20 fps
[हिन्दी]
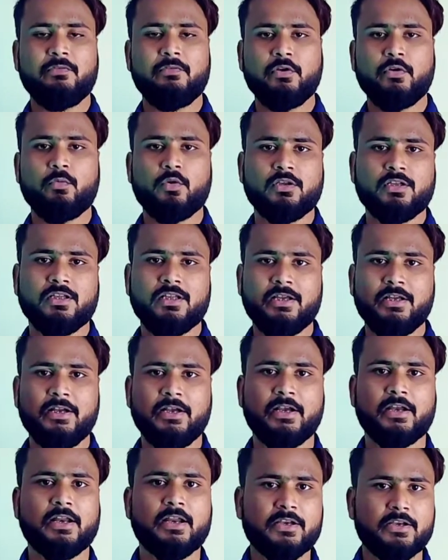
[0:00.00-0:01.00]
इसलिए वीडियो बहुत
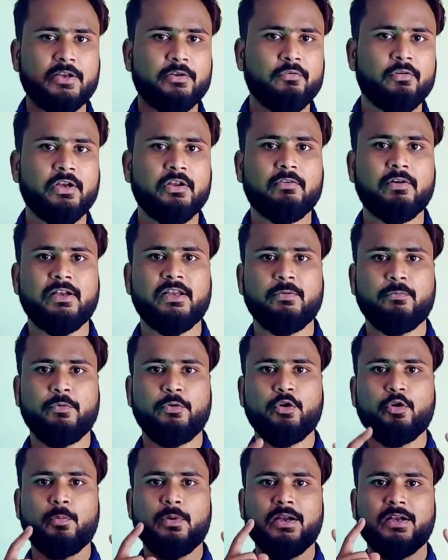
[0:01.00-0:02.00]
ज़्यादा इंटरेस्टिंग होने
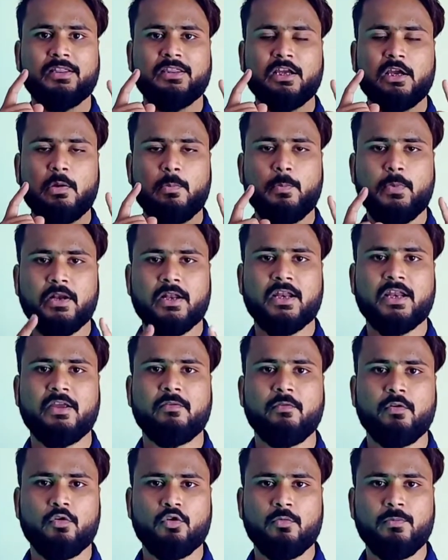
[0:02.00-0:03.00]
वाली है वीडियो में एंड तक
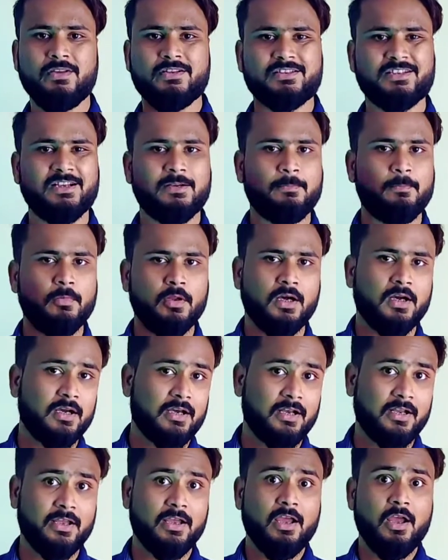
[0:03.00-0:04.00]
बन रहे हैं बिल्कुल भी स्किप
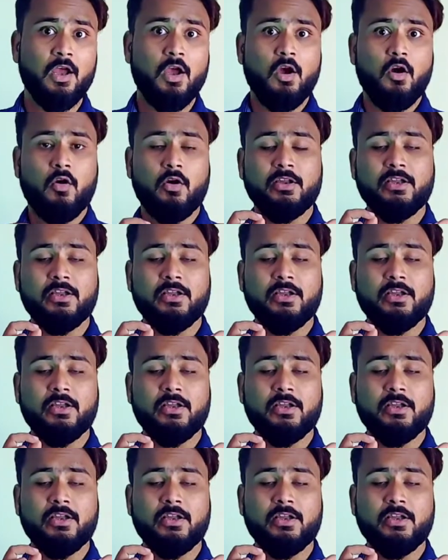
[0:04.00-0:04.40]
ना करें